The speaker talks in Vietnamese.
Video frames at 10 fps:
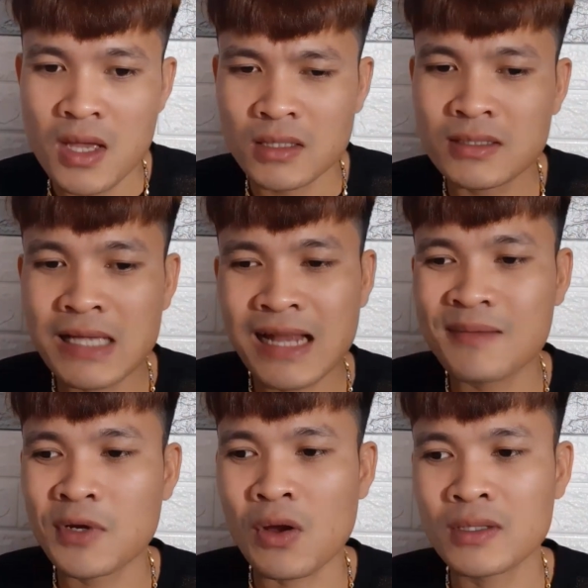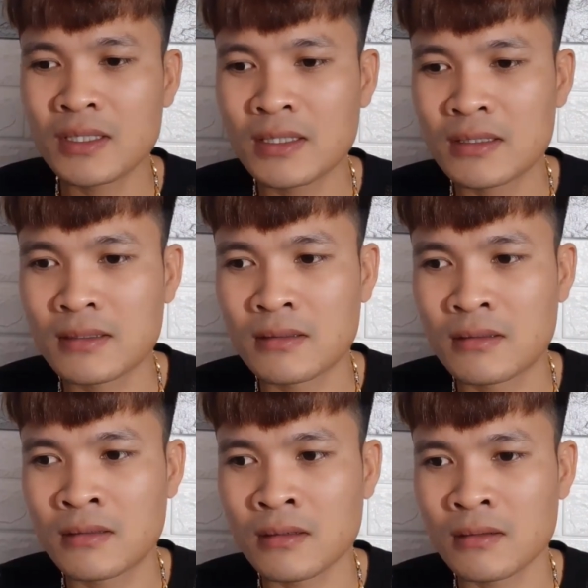Thực ra để mà nói thì
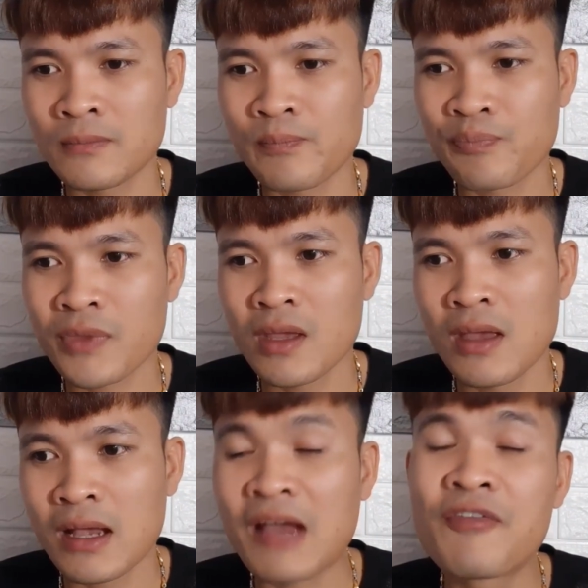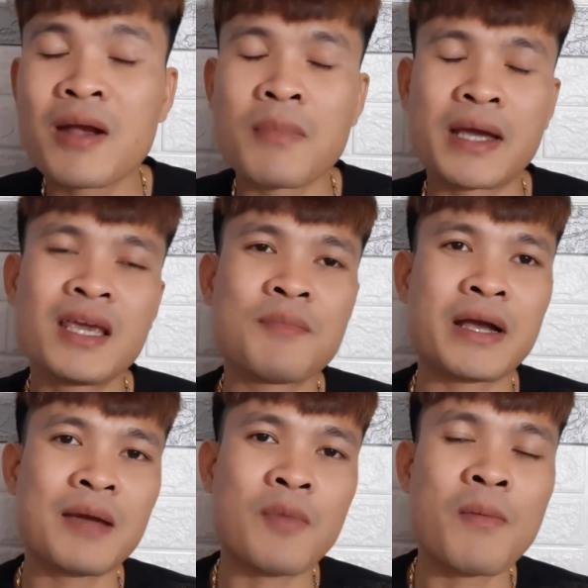cái việc mà khi mà
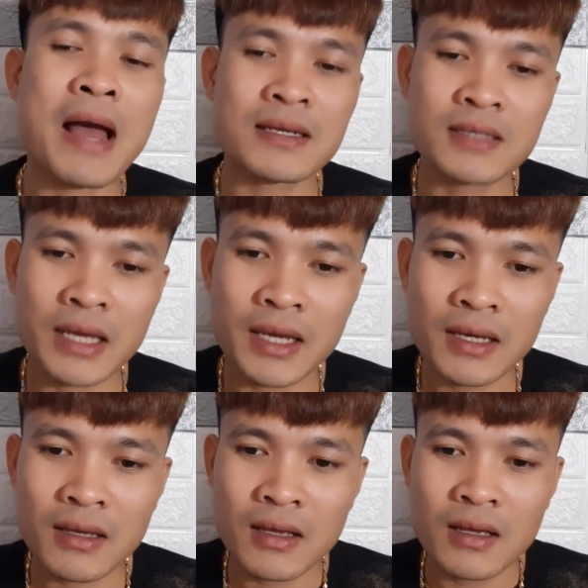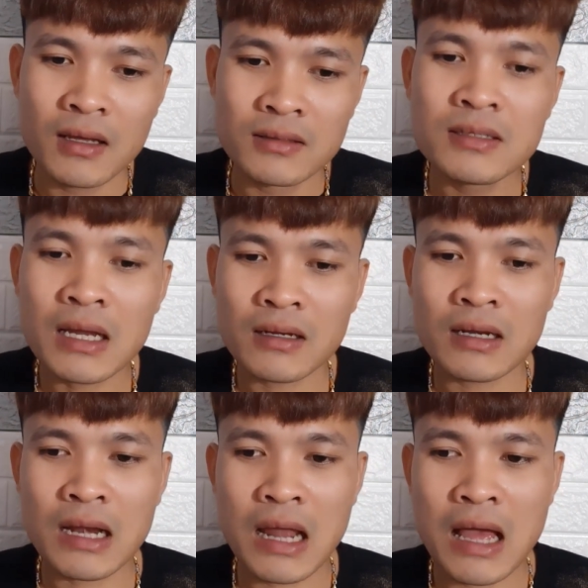các em bom hàng như thế, thứ nhất
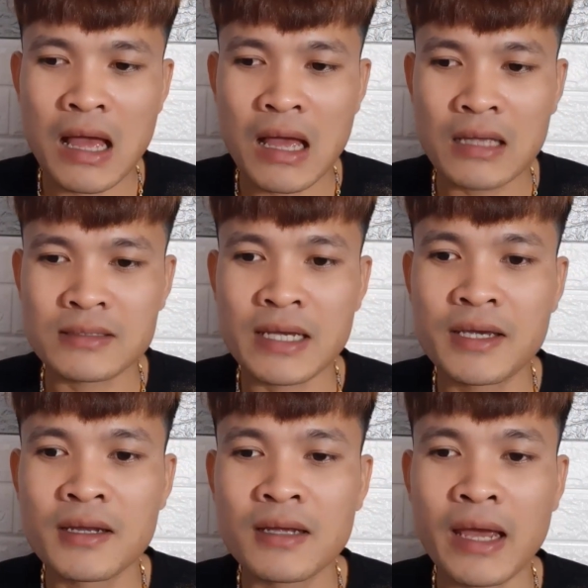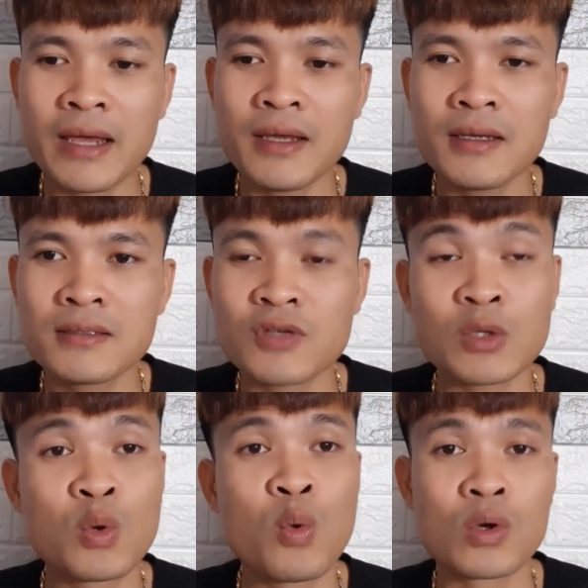là sẽ khiến cái doanh
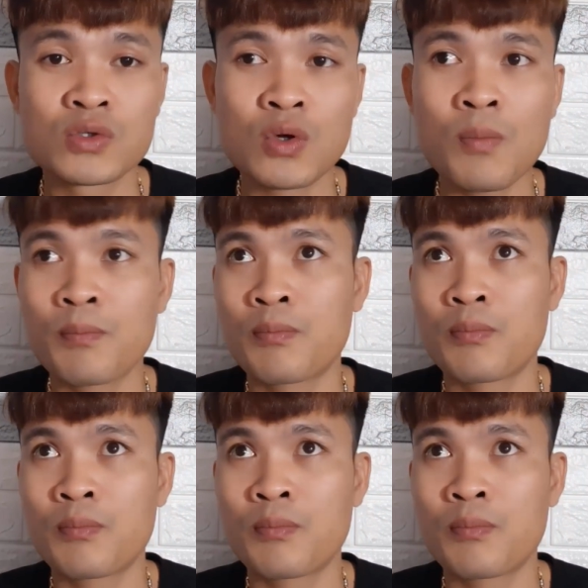thu của shop